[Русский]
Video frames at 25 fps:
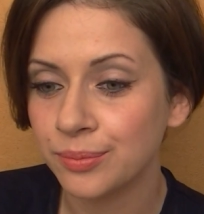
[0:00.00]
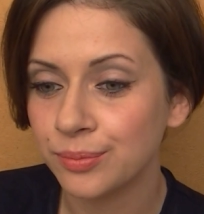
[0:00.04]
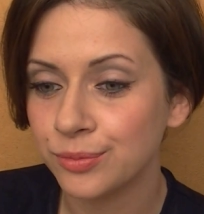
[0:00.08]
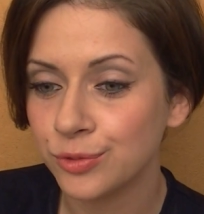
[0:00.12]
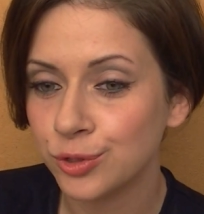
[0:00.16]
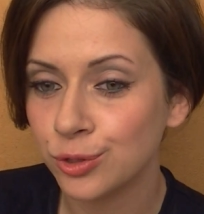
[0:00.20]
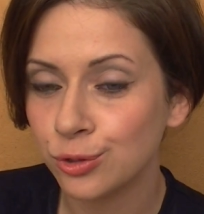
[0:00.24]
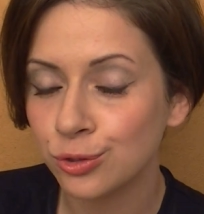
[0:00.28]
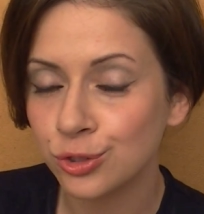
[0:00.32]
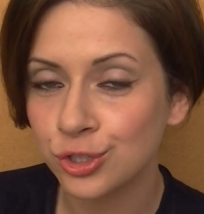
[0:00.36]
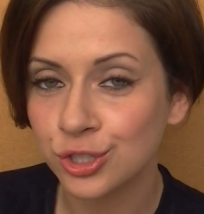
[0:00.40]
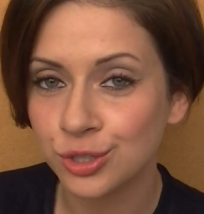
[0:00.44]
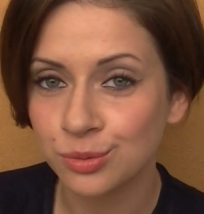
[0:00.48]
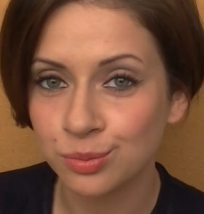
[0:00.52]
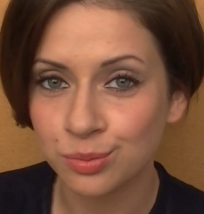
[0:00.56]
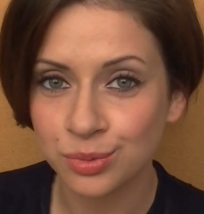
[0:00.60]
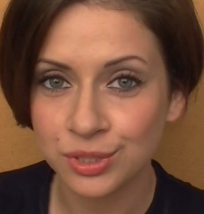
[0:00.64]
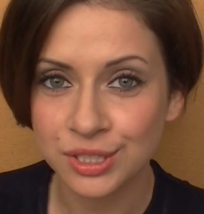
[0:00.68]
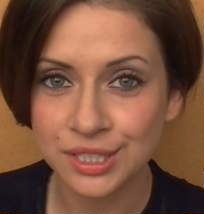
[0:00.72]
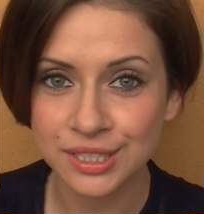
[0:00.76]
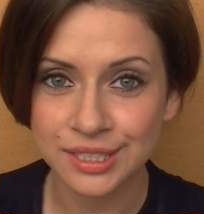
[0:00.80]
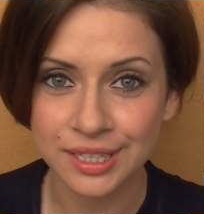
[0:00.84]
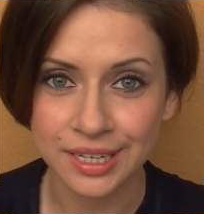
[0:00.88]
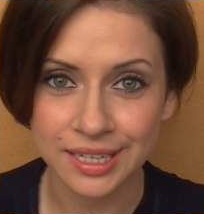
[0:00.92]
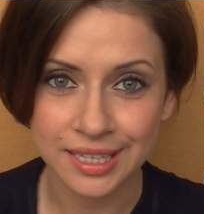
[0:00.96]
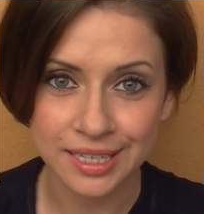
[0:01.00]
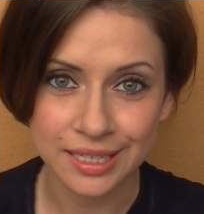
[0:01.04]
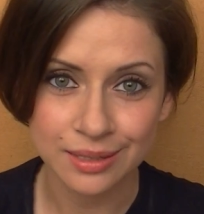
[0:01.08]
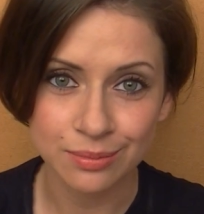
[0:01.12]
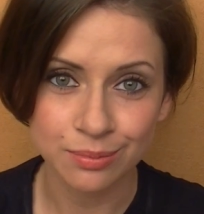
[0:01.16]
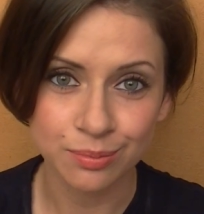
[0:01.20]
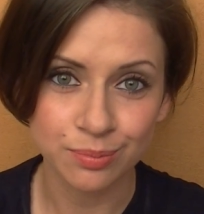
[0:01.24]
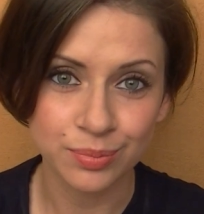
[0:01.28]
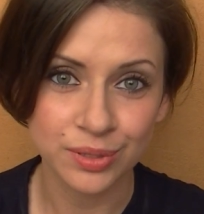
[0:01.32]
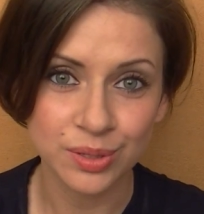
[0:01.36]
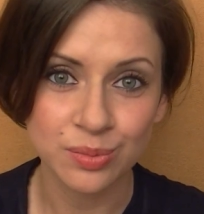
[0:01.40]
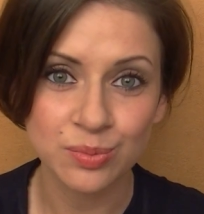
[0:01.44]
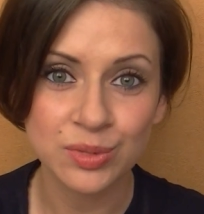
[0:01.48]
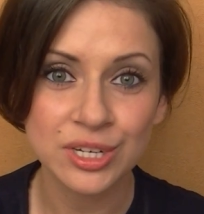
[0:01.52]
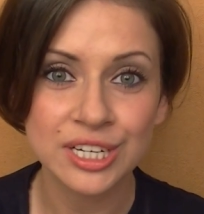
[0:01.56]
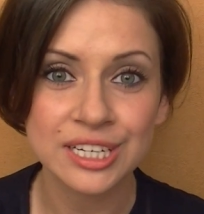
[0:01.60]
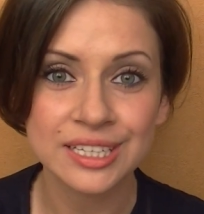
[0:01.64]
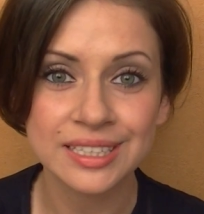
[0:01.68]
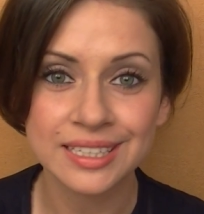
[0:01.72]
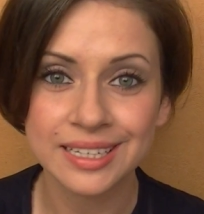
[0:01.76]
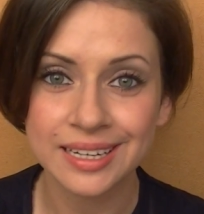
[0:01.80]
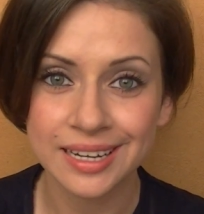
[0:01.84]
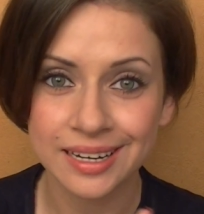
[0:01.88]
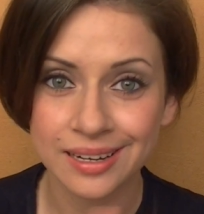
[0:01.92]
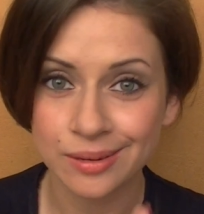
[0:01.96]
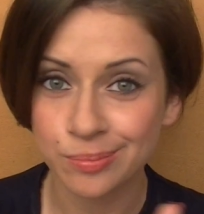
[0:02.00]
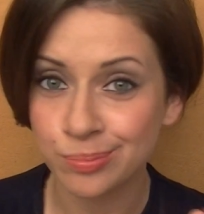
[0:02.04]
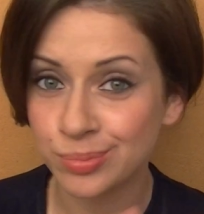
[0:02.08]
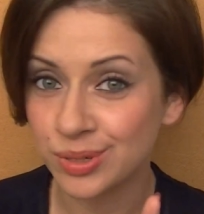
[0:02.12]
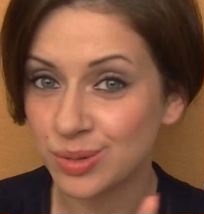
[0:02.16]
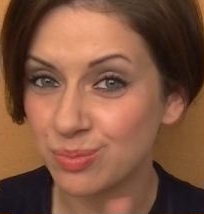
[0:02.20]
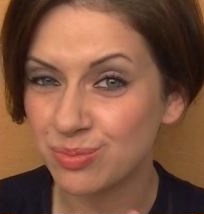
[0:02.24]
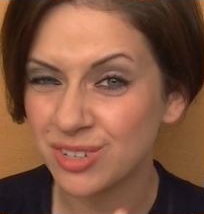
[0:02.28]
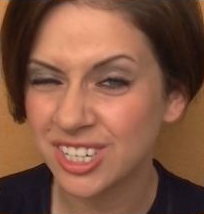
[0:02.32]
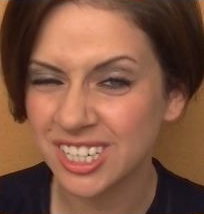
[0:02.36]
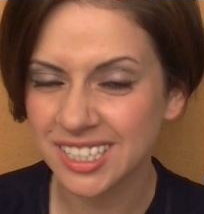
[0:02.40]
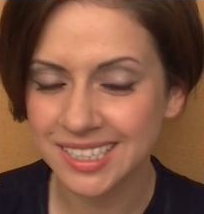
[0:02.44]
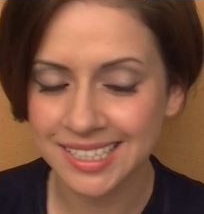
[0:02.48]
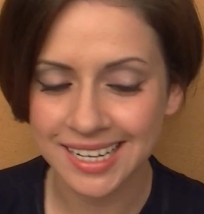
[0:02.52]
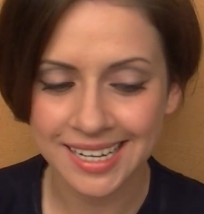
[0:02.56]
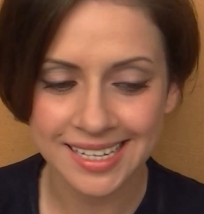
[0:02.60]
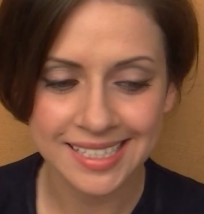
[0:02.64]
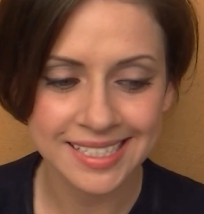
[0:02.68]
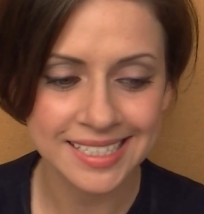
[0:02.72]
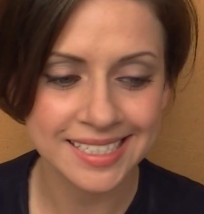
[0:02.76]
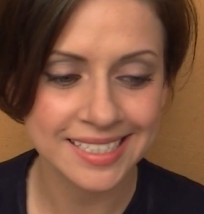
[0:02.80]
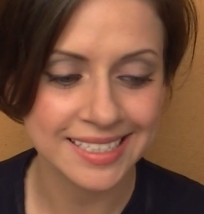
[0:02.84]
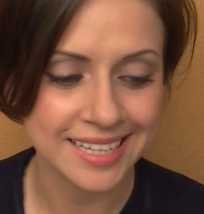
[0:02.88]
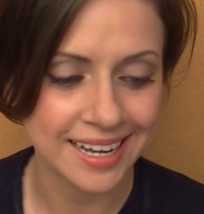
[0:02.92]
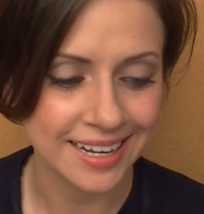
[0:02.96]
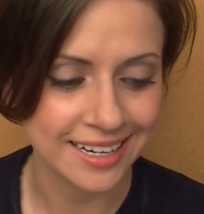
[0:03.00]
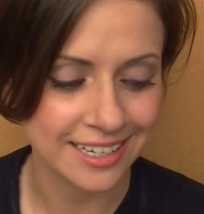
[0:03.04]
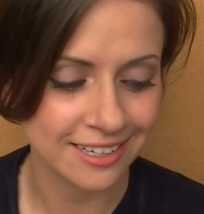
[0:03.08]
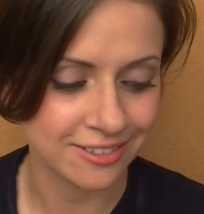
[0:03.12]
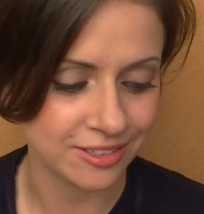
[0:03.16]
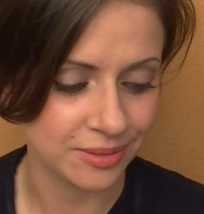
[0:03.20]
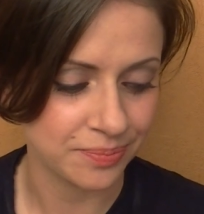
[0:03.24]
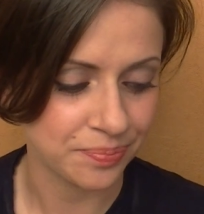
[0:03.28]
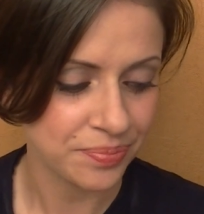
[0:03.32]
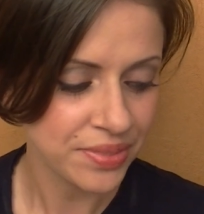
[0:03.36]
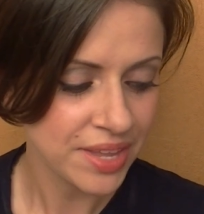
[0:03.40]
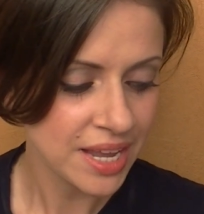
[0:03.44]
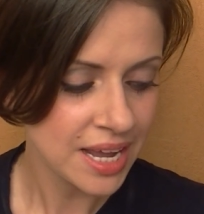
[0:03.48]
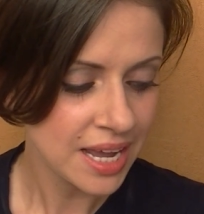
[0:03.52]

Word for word: должен быть таким примерно, примерно одинаковым.